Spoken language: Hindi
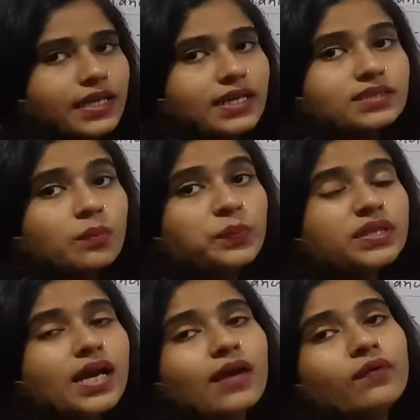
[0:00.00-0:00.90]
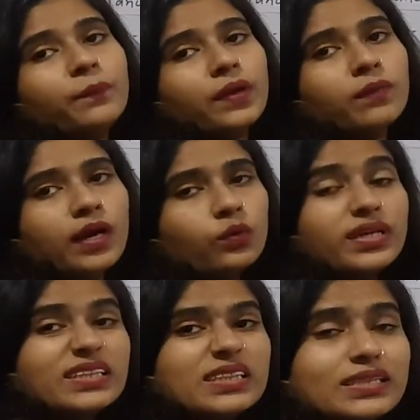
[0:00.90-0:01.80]
या सम्मित कार्बन परमाणु
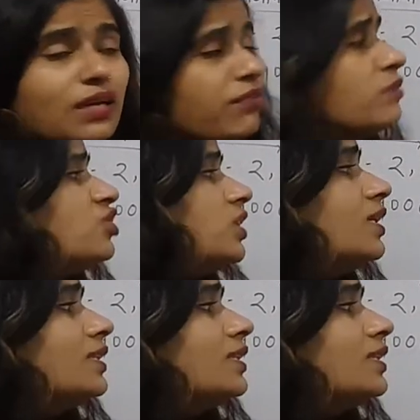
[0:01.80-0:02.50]
या त्रिविम जीनी